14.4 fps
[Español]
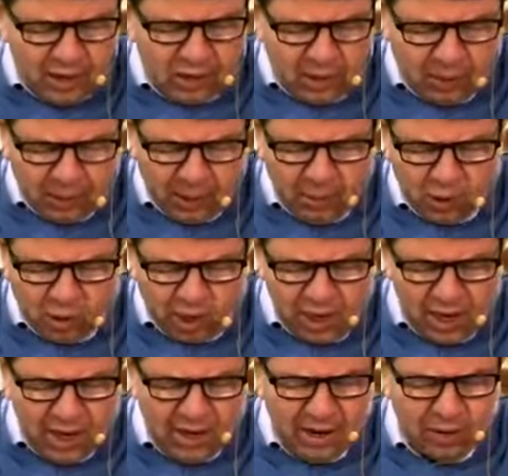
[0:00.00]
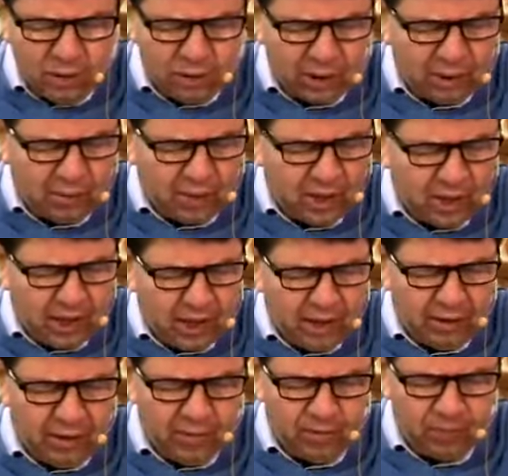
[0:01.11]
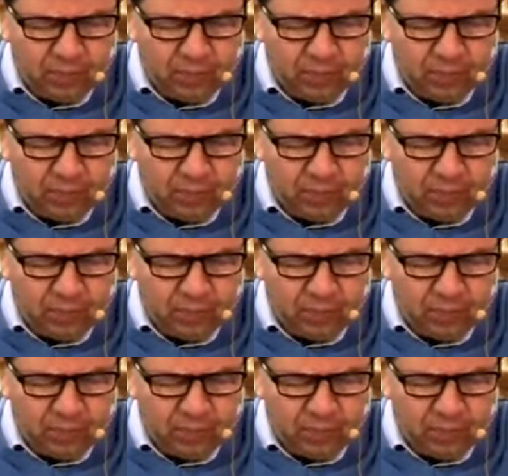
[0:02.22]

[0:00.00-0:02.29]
te pedimos que llenes nuestra vida